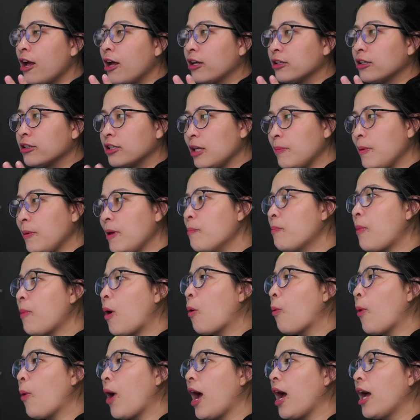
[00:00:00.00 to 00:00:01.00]
ที่พิมพ์บอ
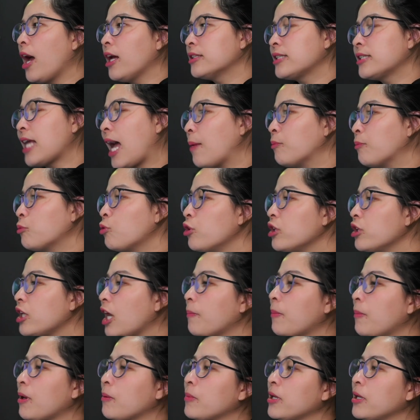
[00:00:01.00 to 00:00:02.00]
กว่า 3 ตัวนี้
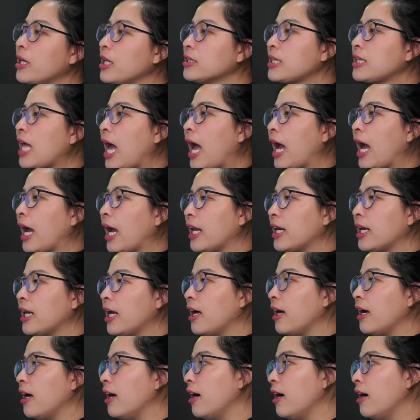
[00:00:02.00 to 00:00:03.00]
มันไม่ได้ต่างกัน
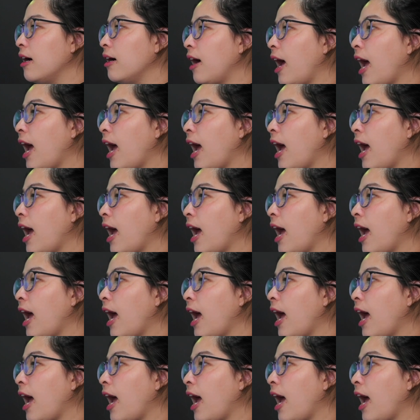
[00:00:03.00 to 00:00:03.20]
อ่อ